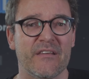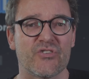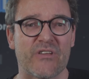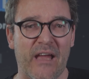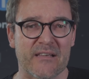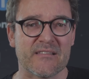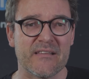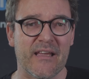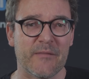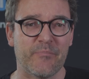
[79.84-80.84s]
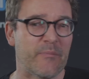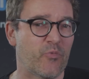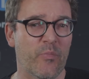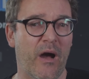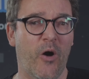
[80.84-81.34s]
die stärksten Erdbeben
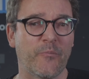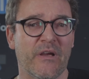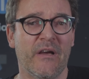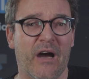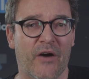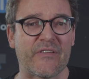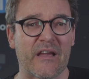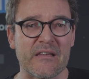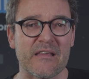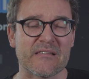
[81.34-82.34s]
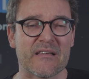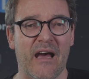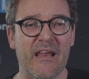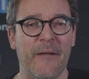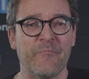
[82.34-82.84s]
überhaupt. Auf der
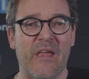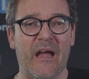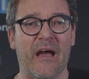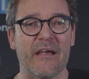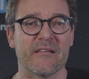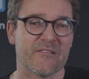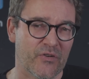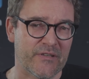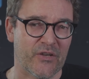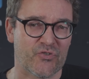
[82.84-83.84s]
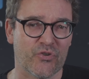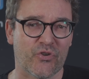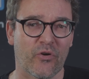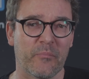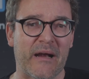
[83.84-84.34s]
Richterskala erreichen solche
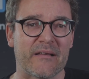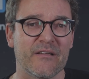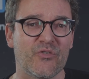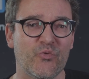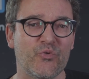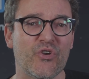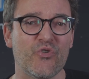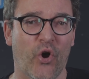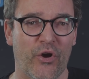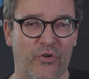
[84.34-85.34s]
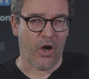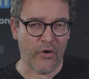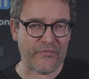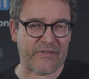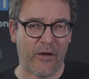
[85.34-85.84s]
Erschütterungen Magnitude 9.
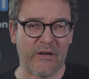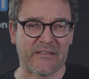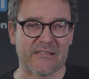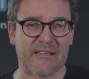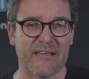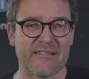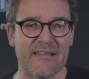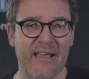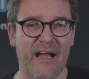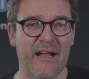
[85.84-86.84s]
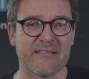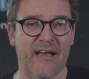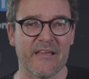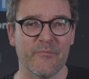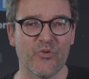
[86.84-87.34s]
Oft dauert das Ganze länger als
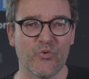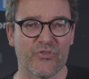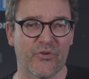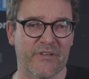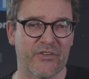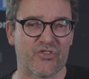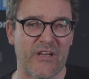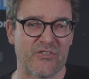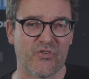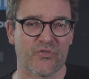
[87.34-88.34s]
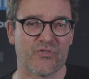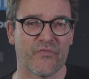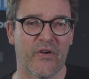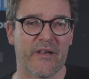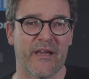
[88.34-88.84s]
eine Minute und den Schätzungen
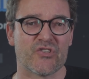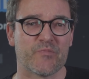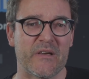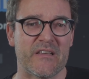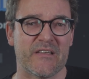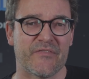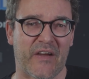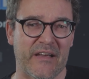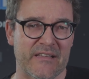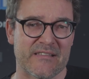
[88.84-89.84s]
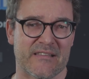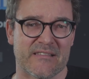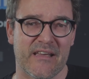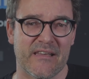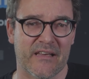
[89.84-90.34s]
zufolge entspricht die
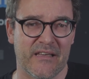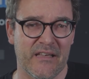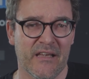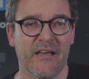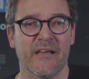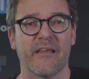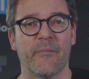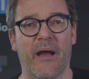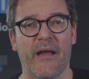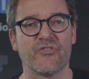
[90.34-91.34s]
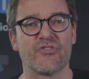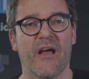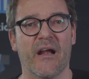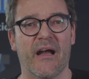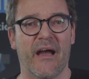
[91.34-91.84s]
freigesetzte Energie dem
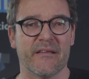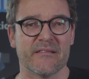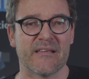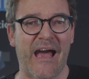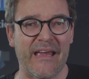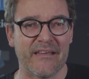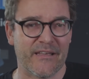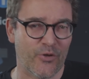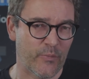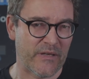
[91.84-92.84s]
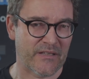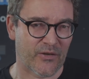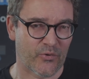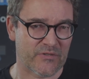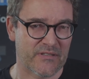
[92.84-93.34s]
Einschlag eines 1 Kilometer
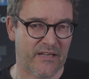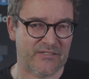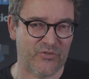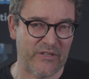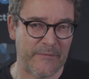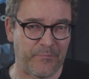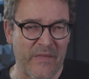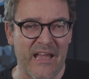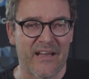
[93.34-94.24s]
großen Asteroiden